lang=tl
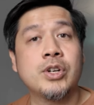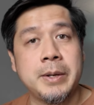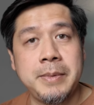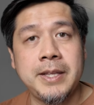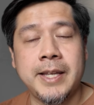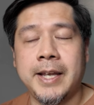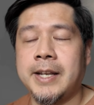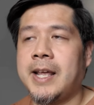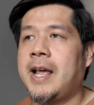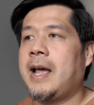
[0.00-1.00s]
kong
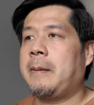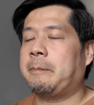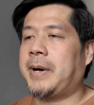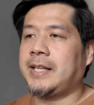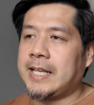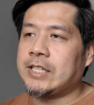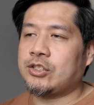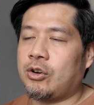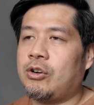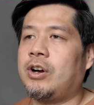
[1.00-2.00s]
gamitin, but
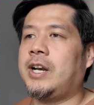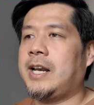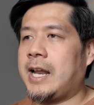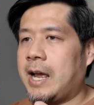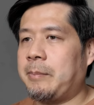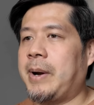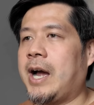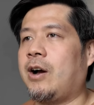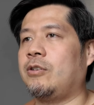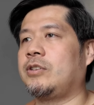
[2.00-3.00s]
it's all
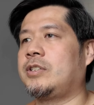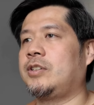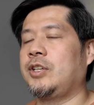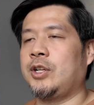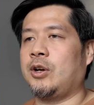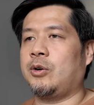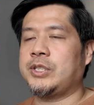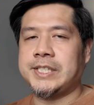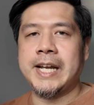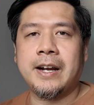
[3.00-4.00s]
about, you
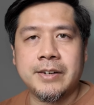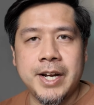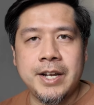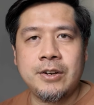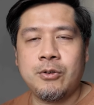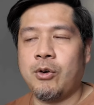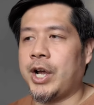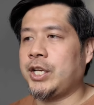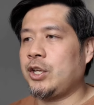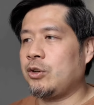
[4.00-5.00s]
know, sharing kung
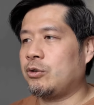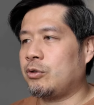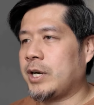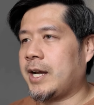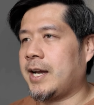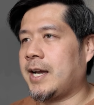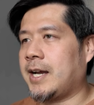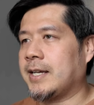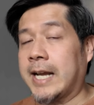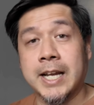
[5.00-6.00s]
ano yung
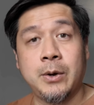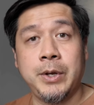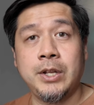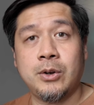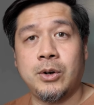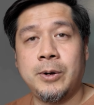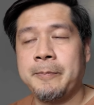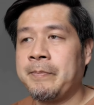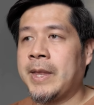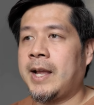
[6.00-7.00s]
uh, gagawin
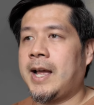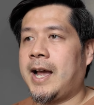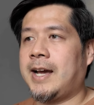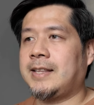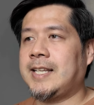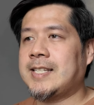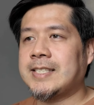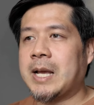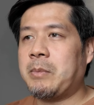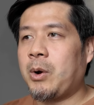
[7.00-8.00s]
ko at
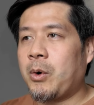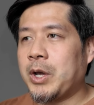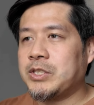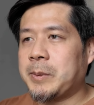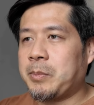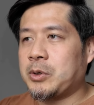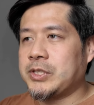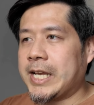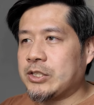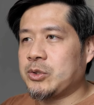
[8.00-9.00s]
isasama ko kayo sa
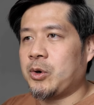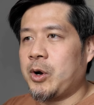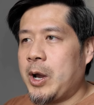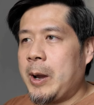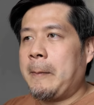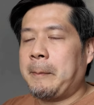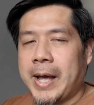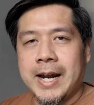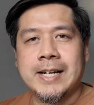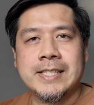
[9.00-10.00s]
proseso
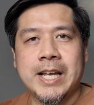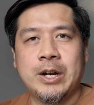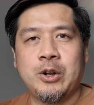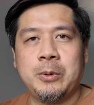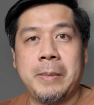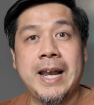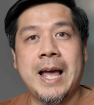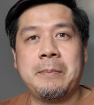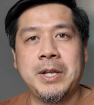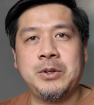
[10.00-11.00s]
para na sa ganun
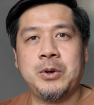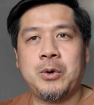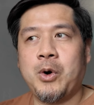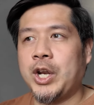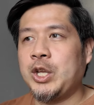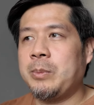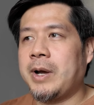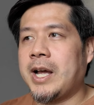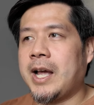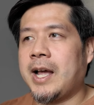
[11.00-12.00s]
malaman nyo kung ano
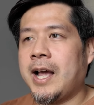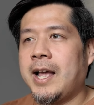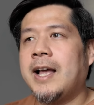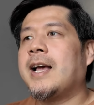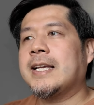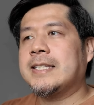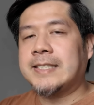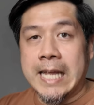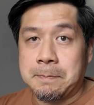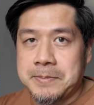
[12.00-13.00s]
yung mga
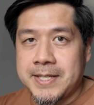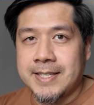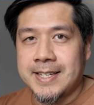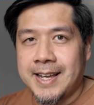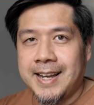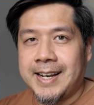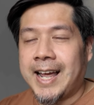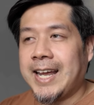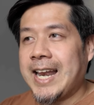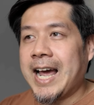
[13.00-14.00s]
steps na
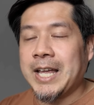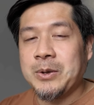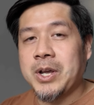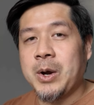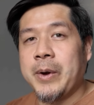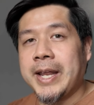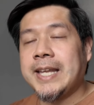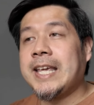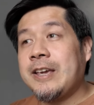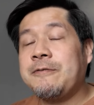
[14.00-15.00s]
kailangan nyong gawin
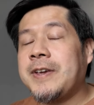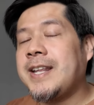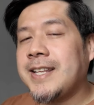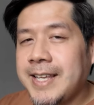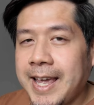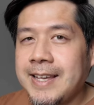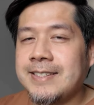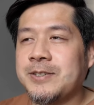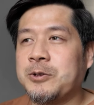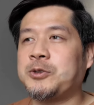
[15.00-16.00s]
if in
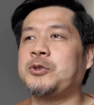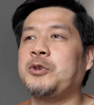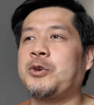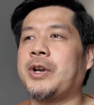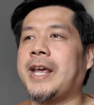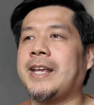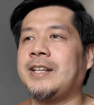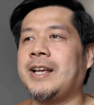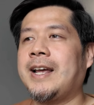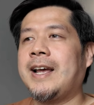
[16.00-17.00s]
case gusto nyo
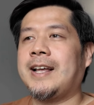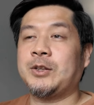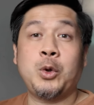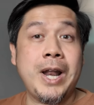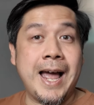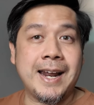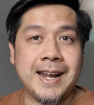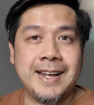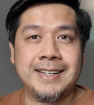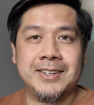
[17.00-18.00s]
ring
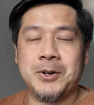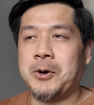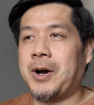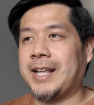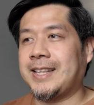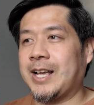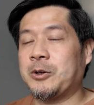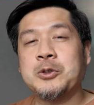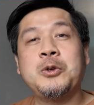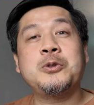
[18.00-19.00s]
tularan no at uh,
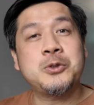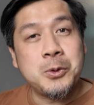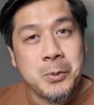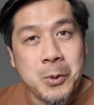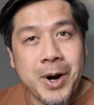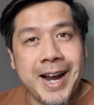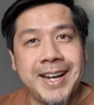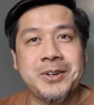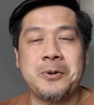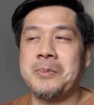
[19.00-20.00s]
gusto nyong
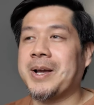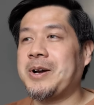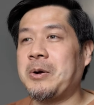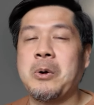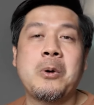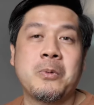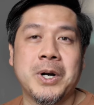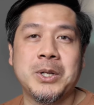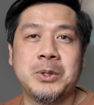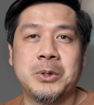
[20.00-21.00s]
subukan kung
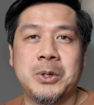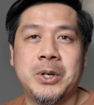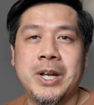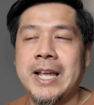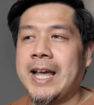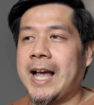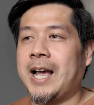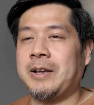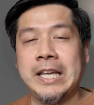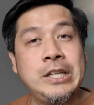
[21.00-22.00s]
mag-work to
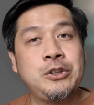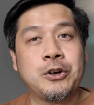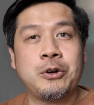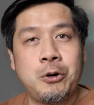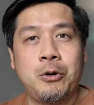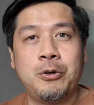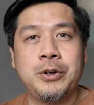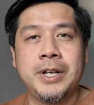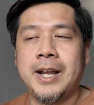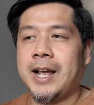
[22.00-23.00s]
uh, in your
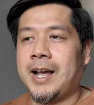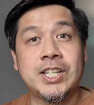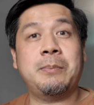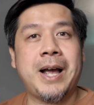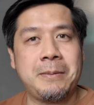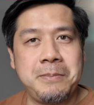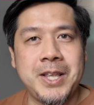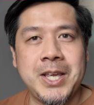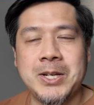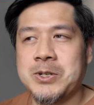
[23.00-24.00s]
own job
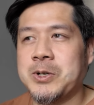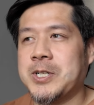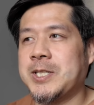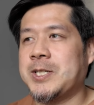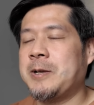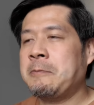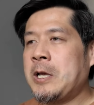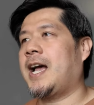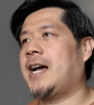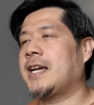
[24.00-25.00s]
applications.
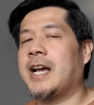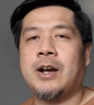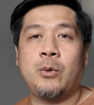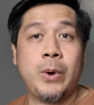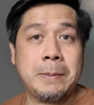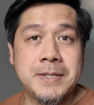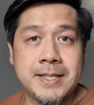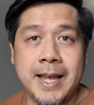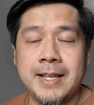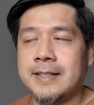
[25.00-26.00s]
Ang uh,
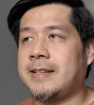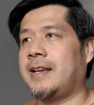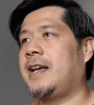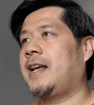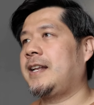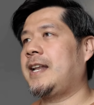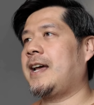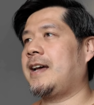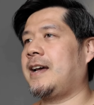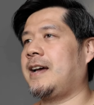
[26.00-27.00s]
website
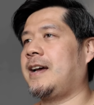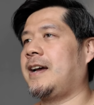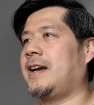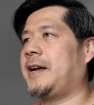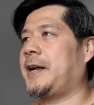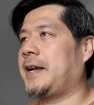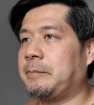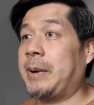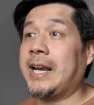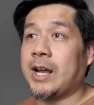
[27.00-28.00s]
na
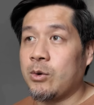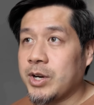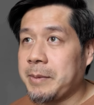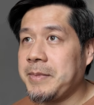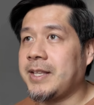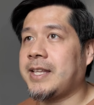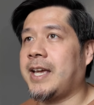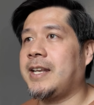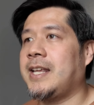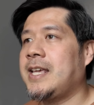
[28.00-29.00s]
bala kong
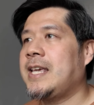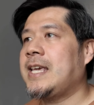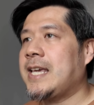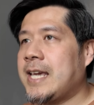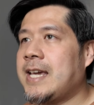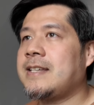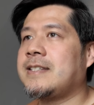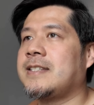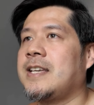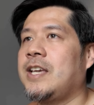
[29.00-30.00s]
gamitin
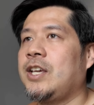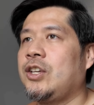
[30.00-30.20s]
is